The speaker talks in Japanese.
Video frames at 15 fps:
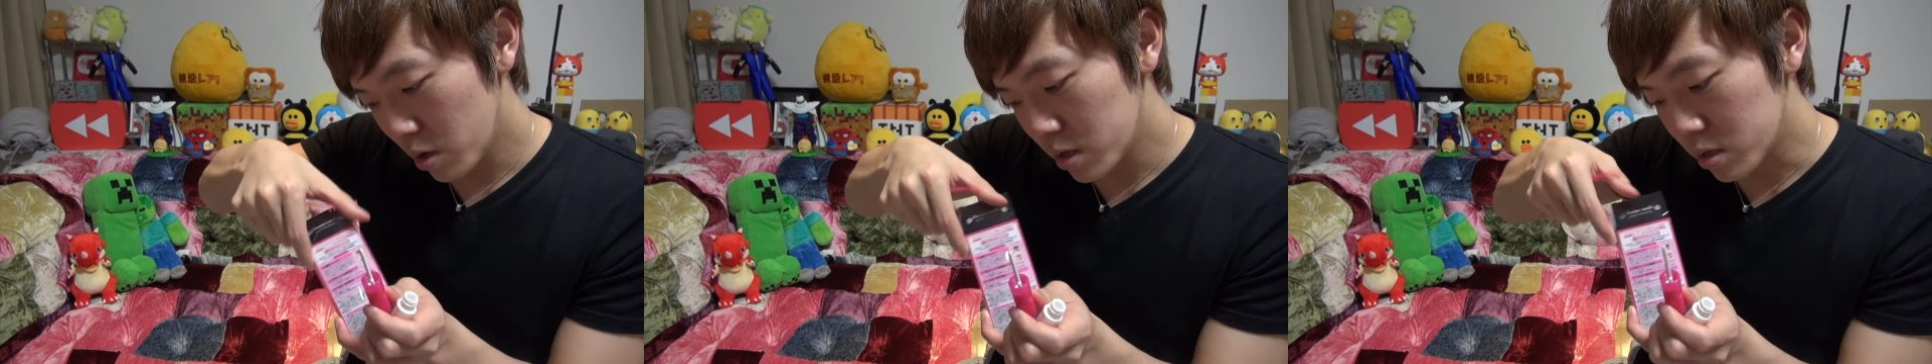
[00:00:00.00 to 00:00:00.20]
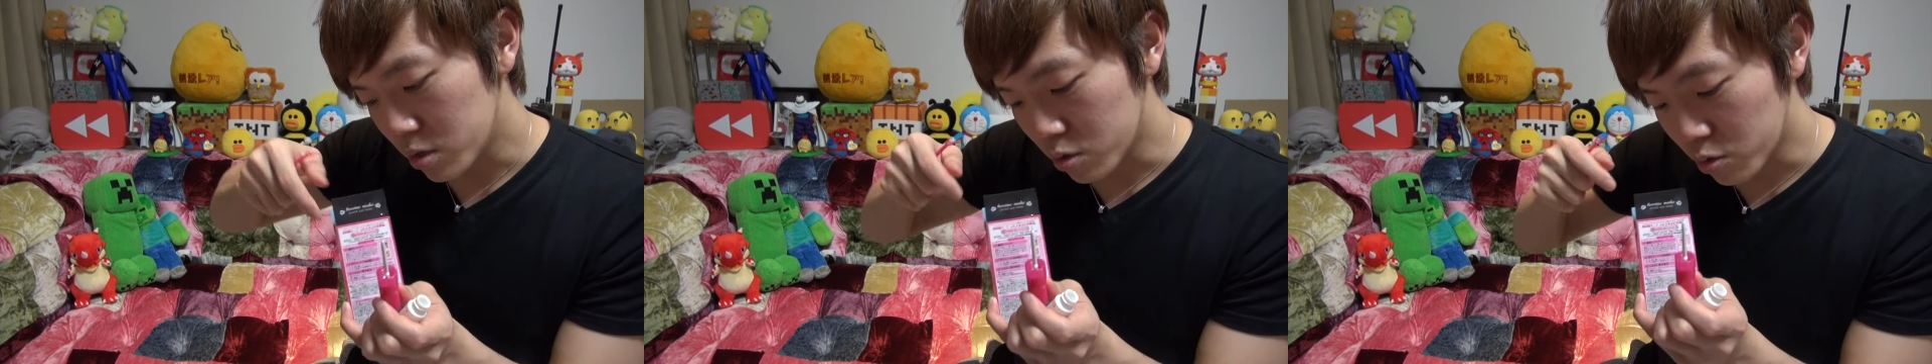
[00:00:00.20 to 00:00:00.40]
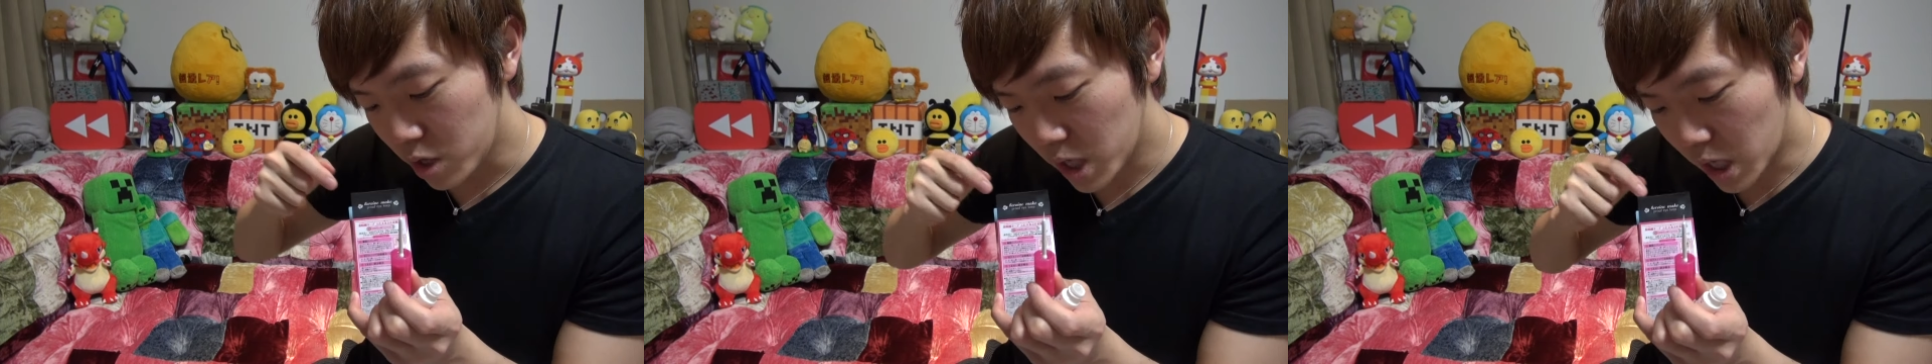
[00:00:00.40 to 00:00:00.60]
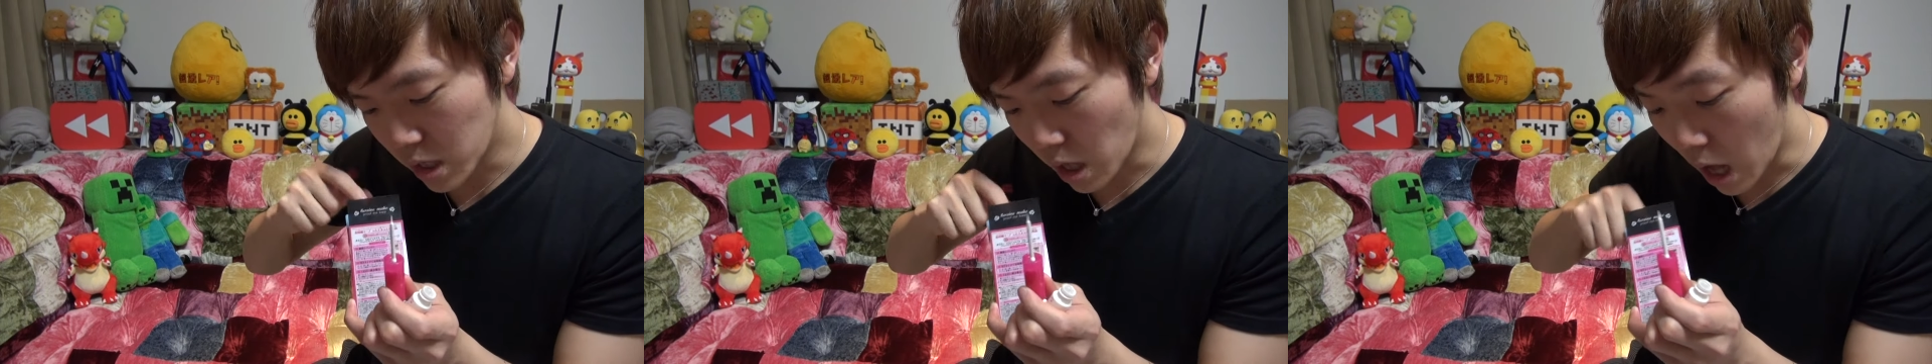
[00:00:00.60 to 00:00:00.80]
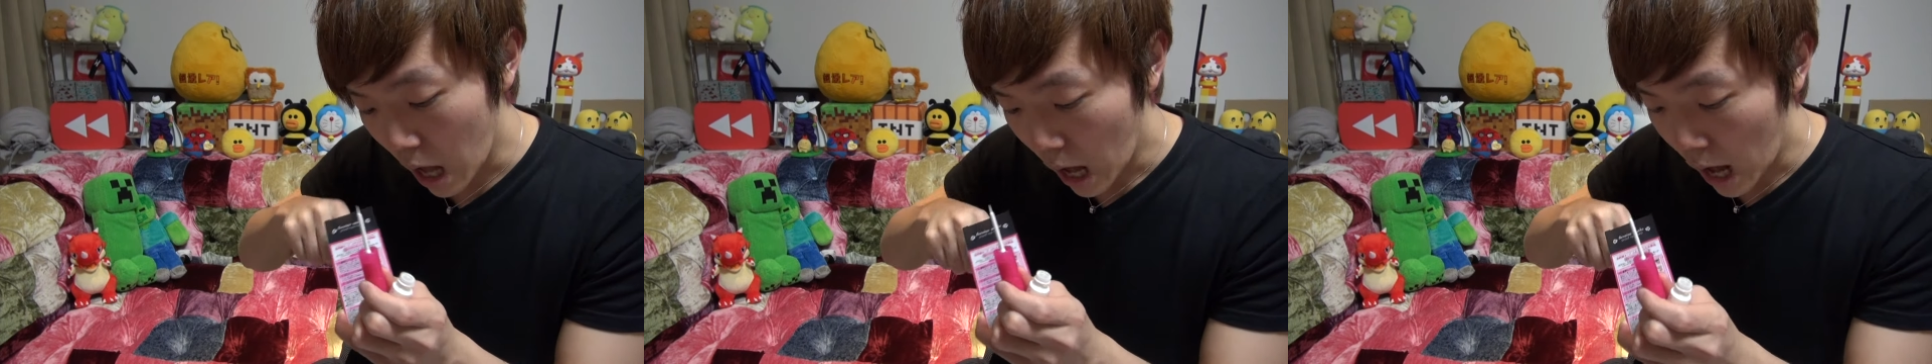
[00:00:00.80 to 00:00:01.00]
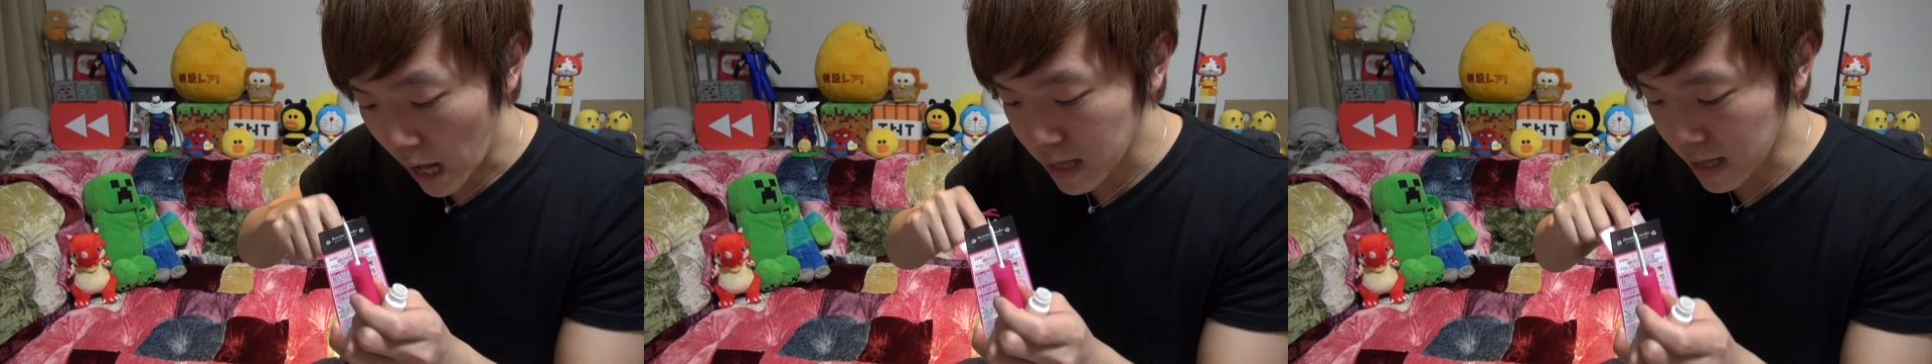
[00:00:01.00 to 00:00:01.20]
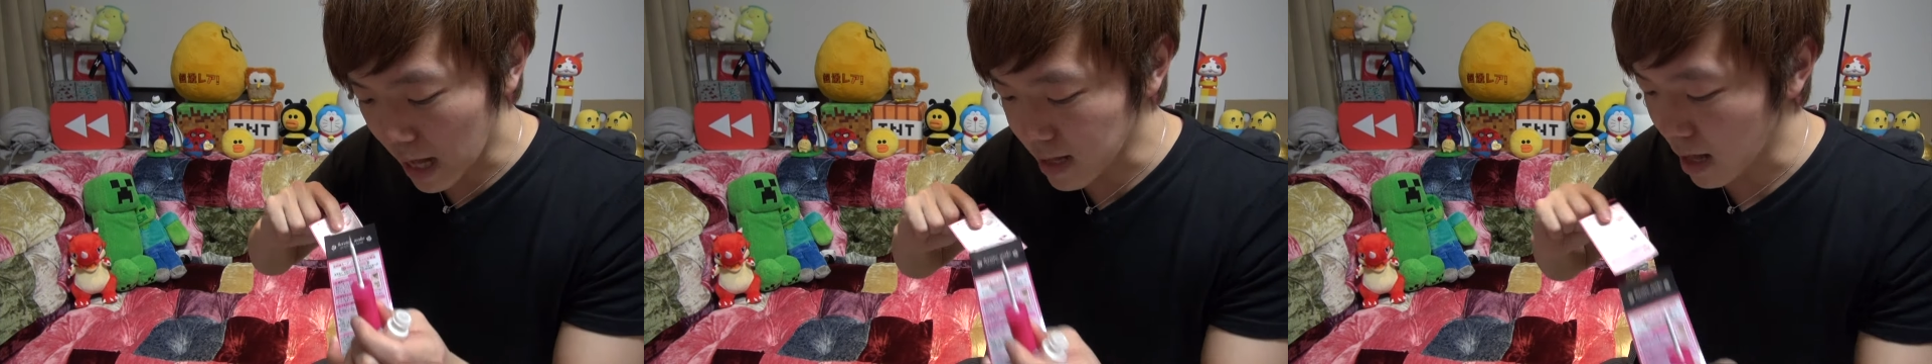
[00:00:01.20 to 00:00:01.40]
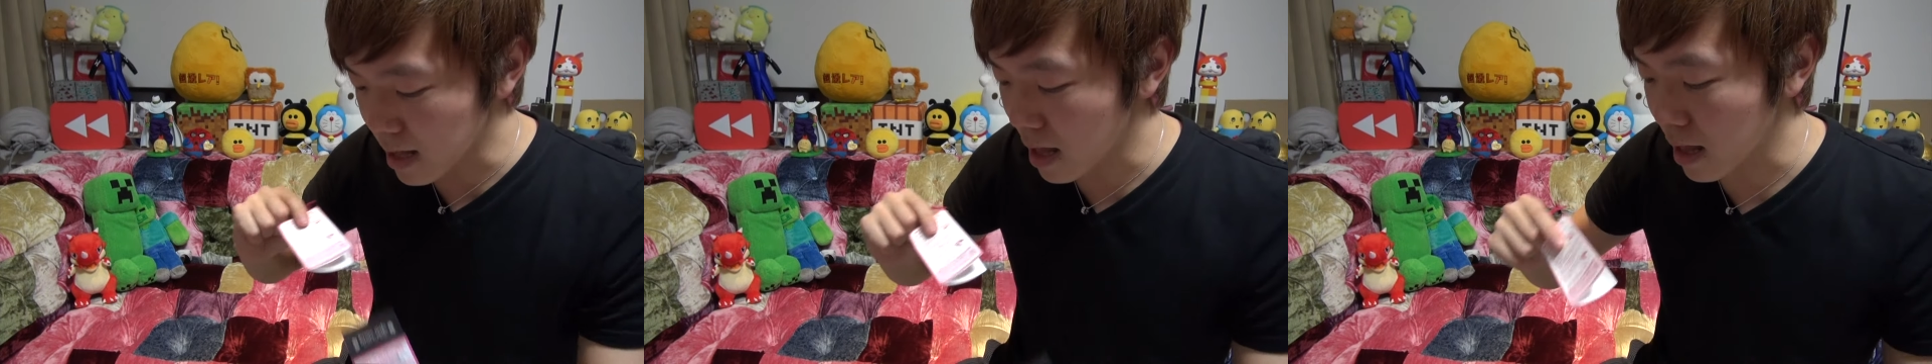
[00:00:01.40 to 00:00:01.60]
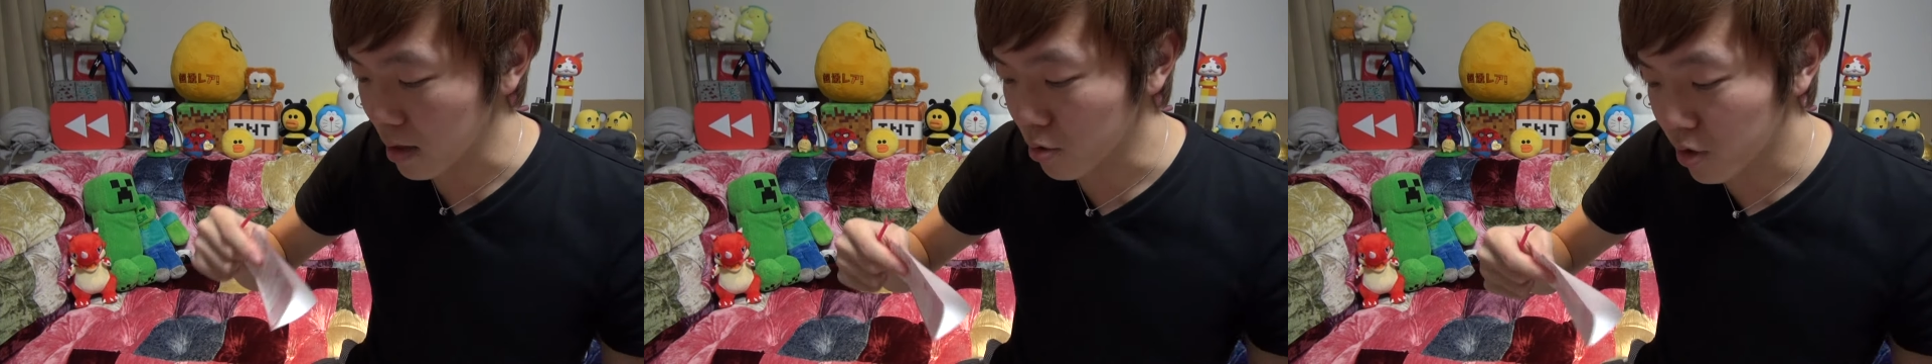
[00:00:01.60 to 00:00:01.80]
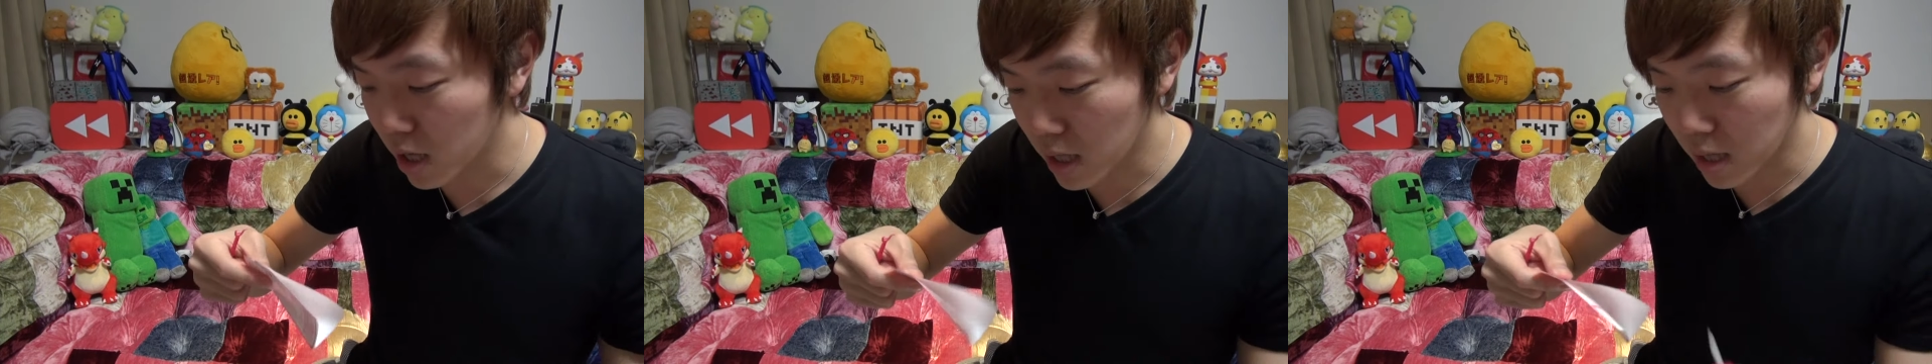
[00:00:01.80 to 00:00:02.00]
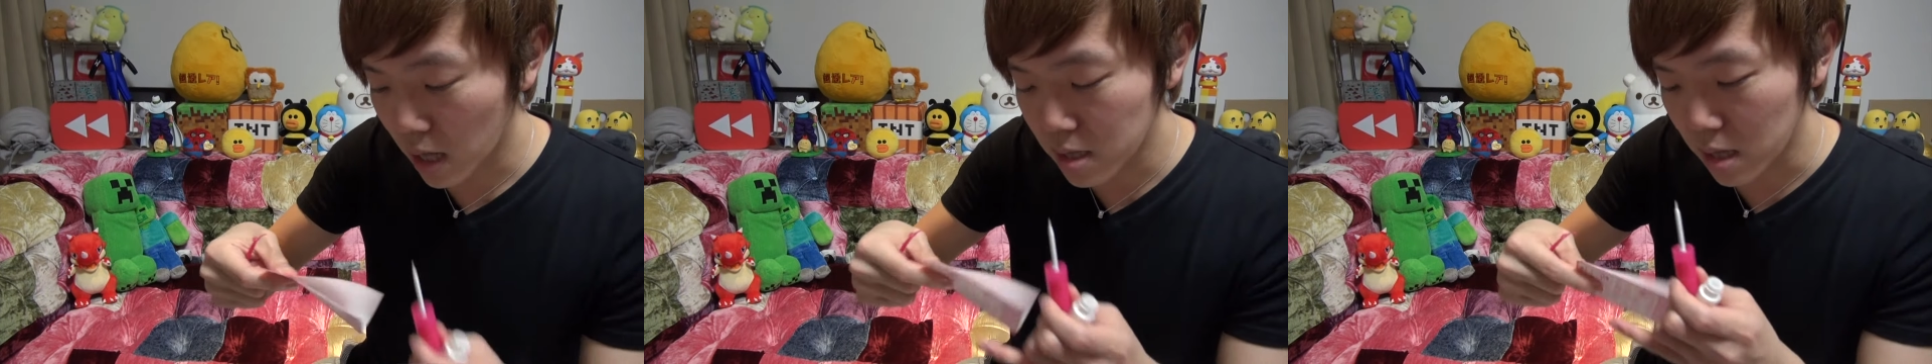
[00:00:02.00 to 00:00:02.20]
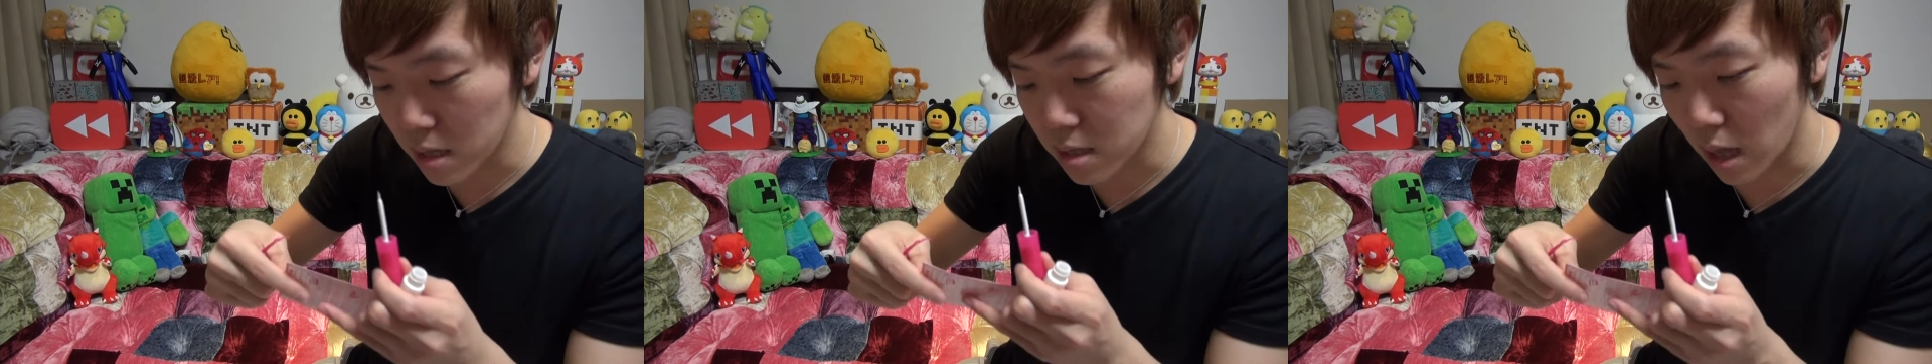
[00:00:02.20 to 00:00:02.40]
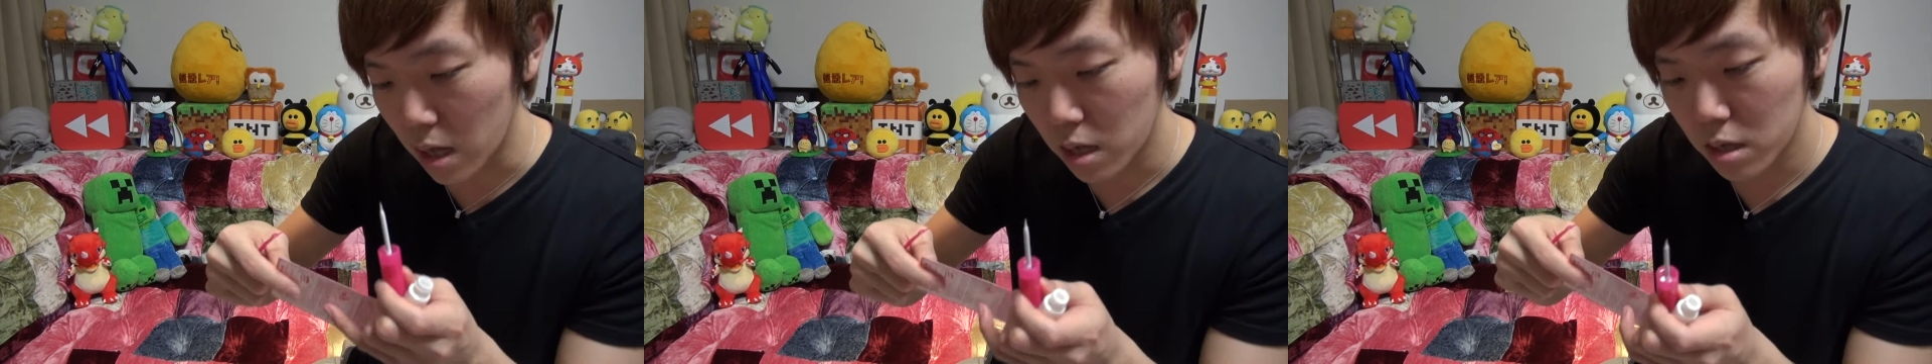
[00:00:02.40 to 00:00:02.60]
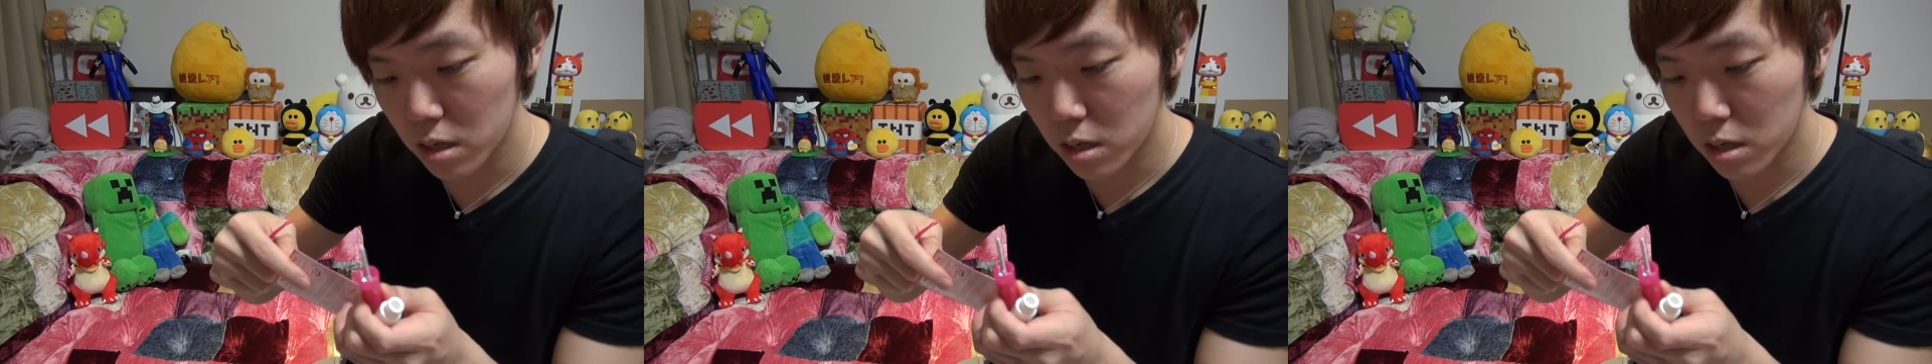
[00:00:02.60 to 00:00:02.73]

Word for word: りあえず塗り方、あ、あったあったあった、塗り方あったあった。